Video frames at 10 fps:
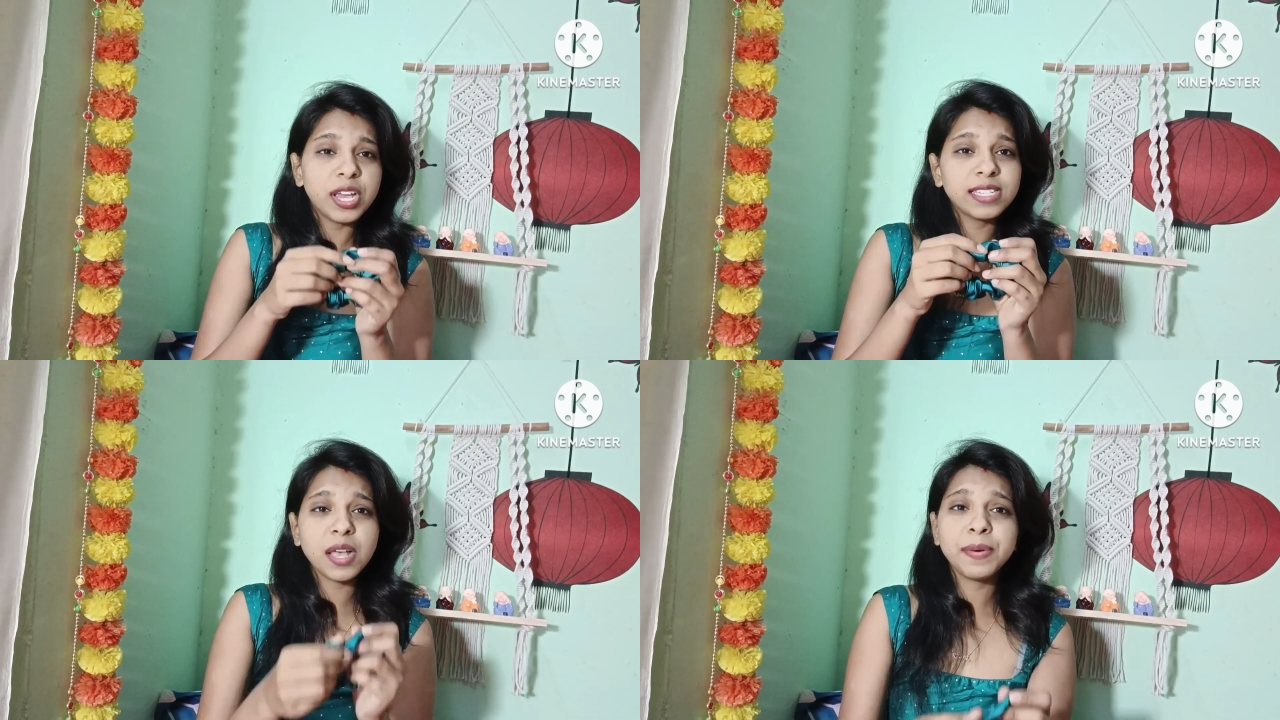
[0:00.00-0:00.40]

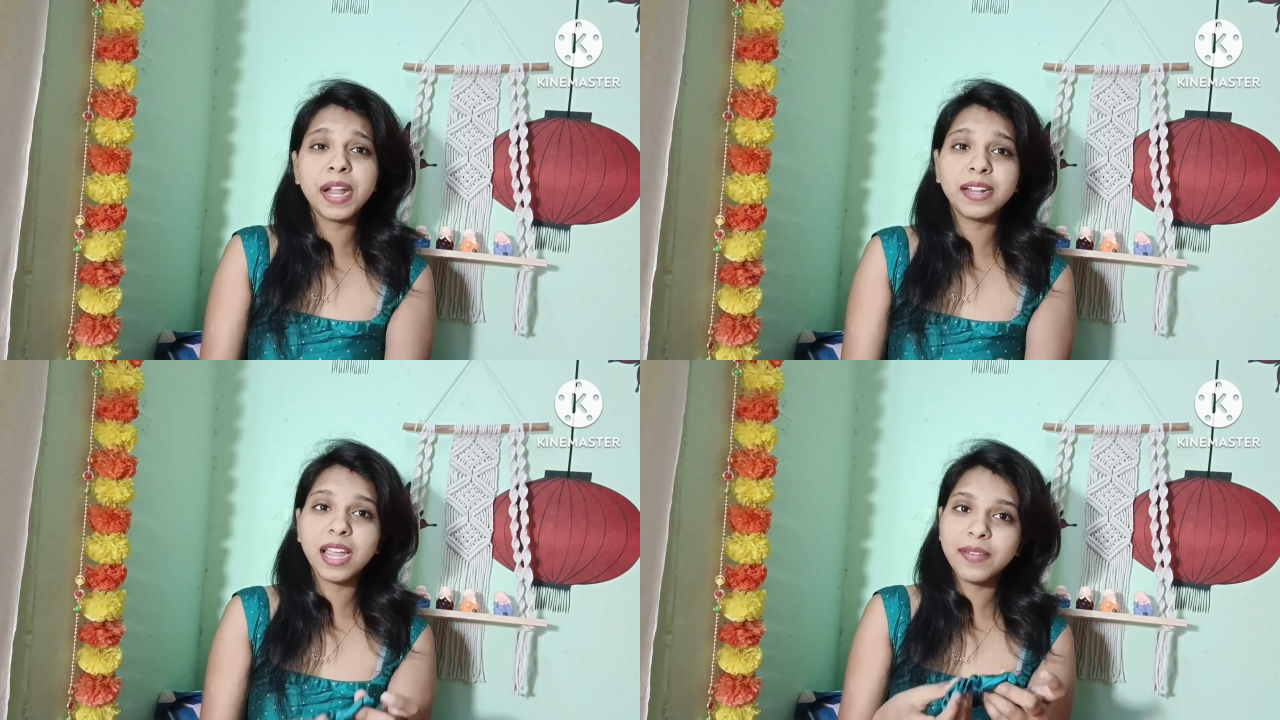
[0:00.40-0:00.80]
जैसा
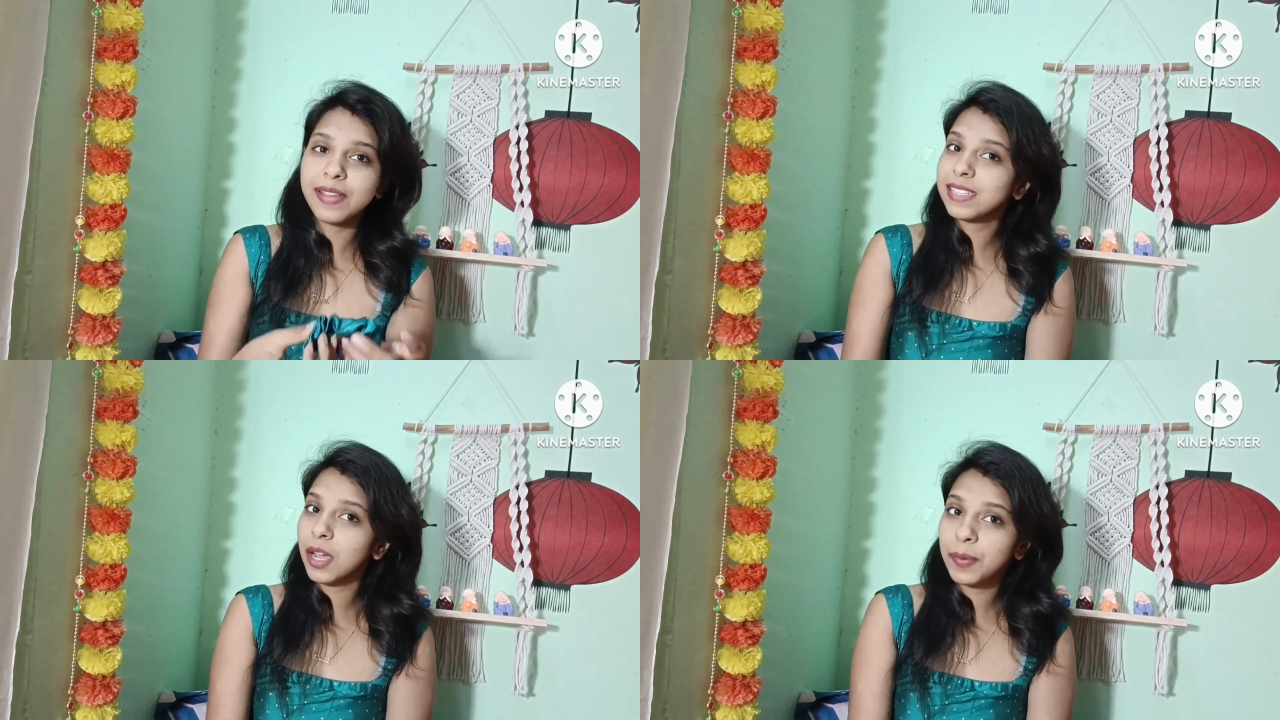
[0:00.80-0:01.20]
बनाना है
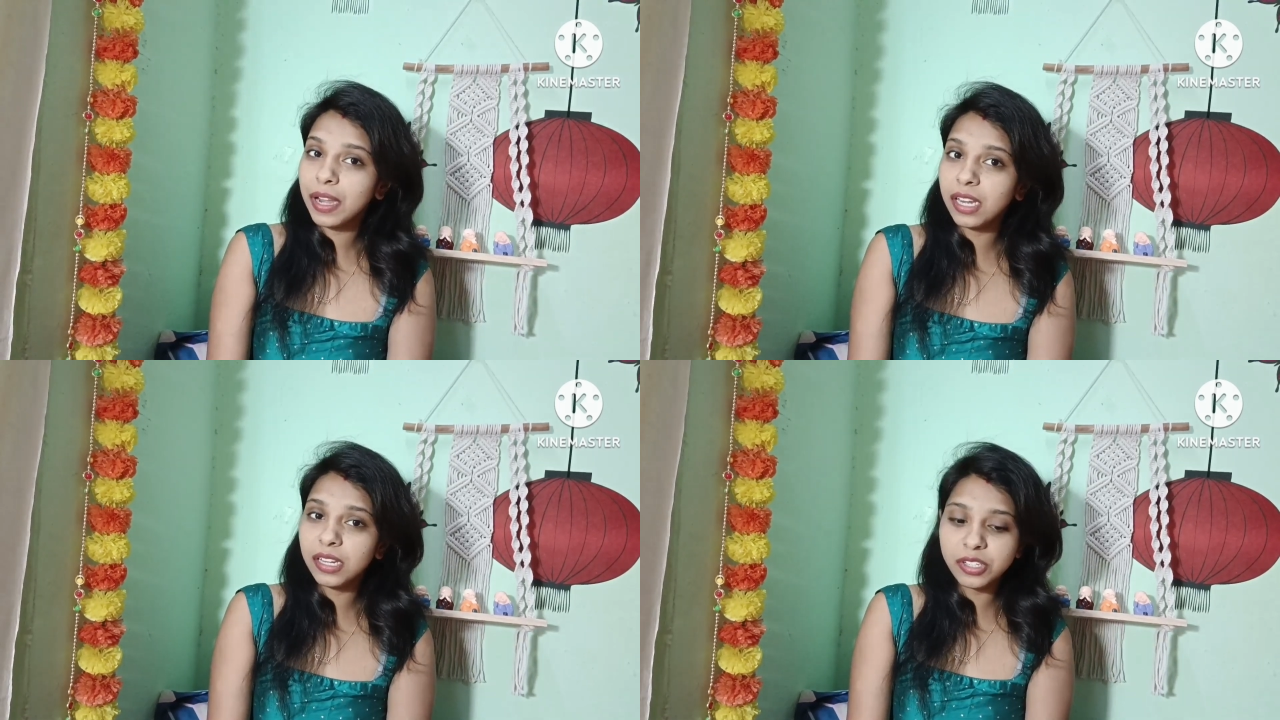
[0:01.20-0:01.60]
वैसा
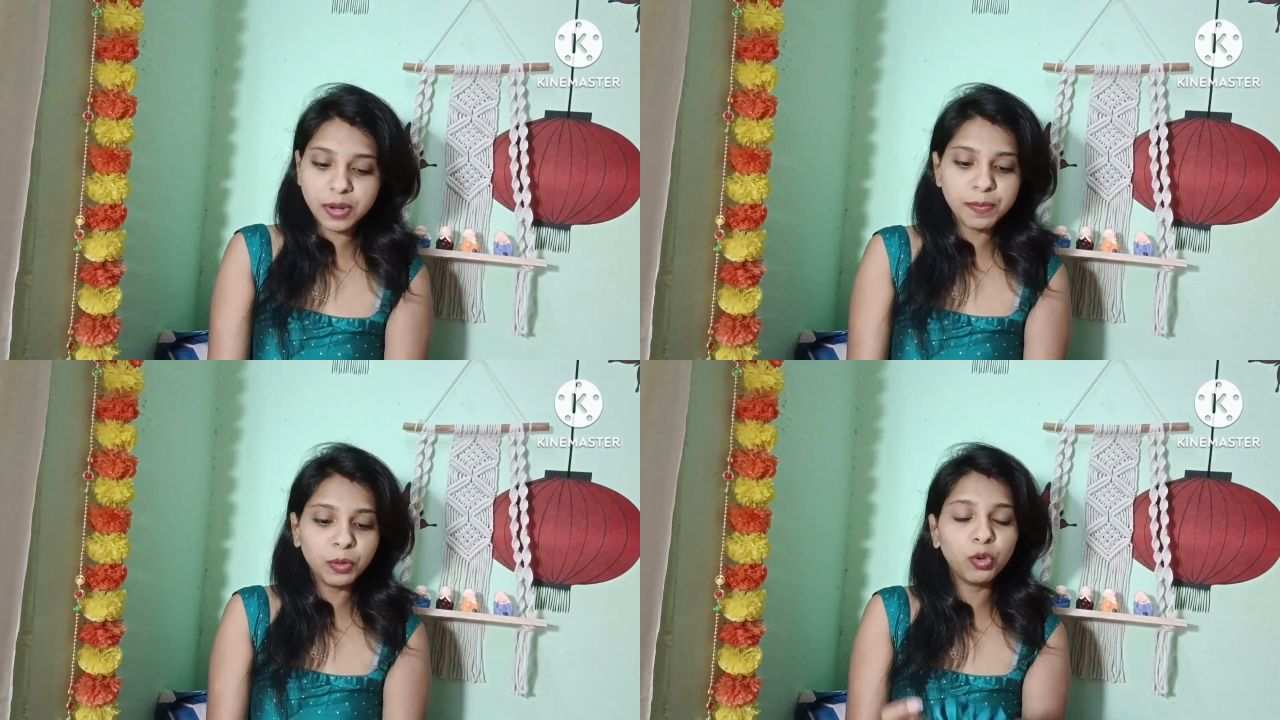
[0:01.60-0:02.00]
कपड़ा ले
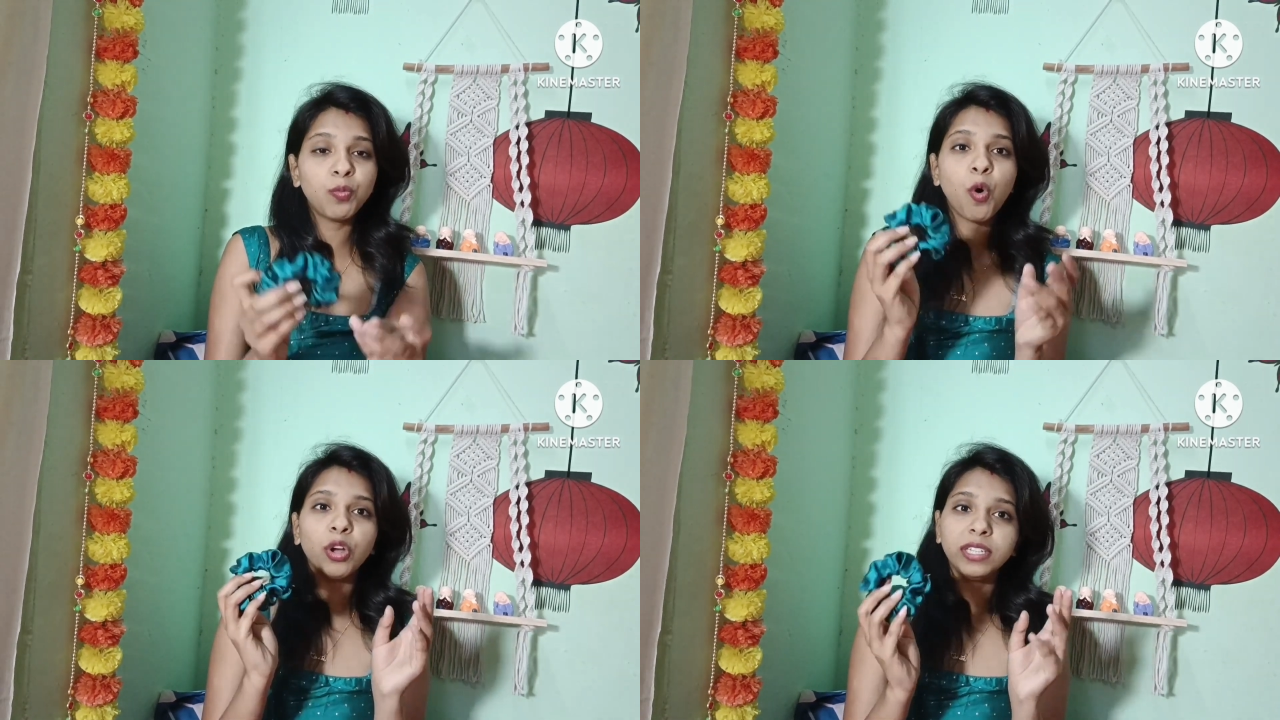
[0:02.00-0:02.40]
लीजिए
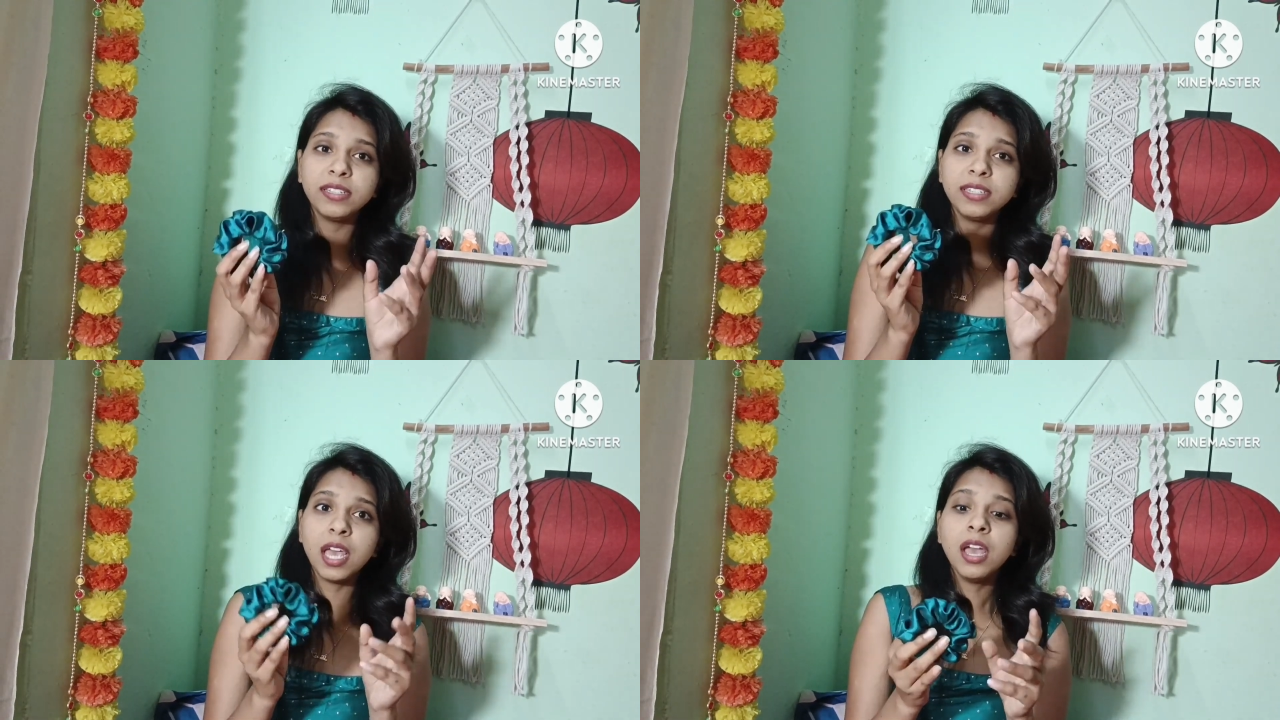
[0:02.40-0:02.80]
बिल्कुल बहुत
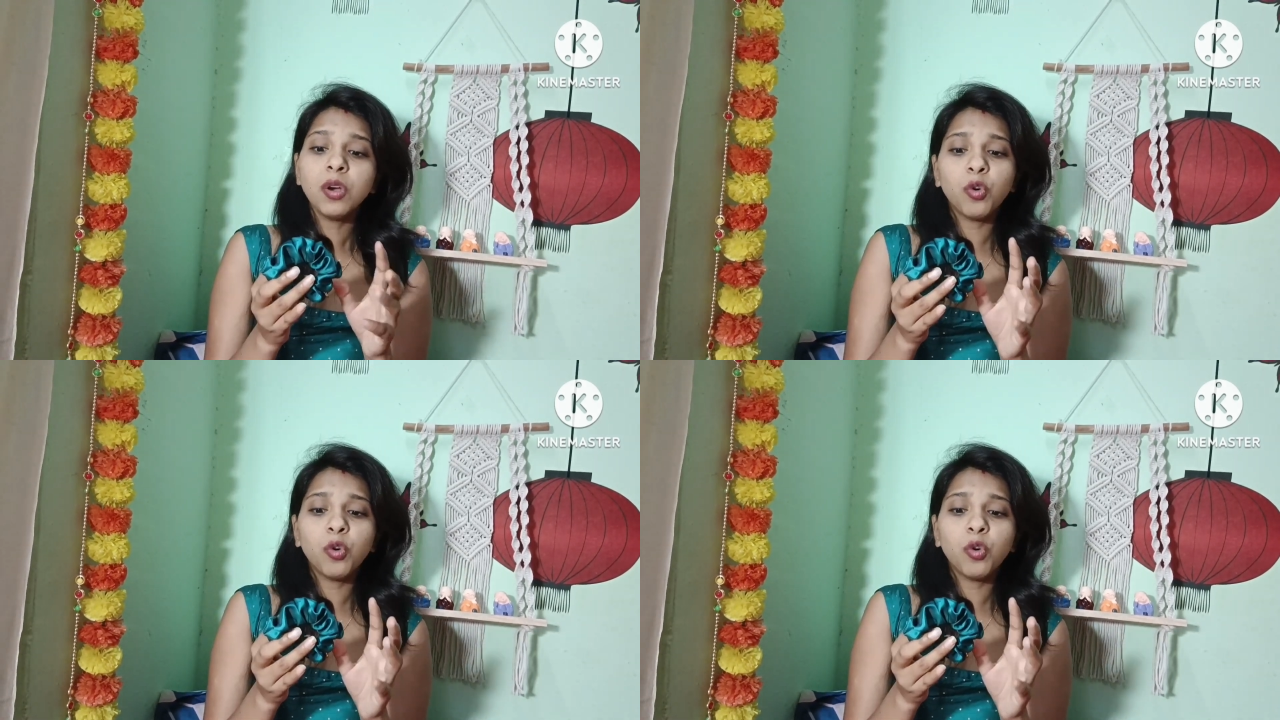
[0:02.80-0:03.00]
ईजी है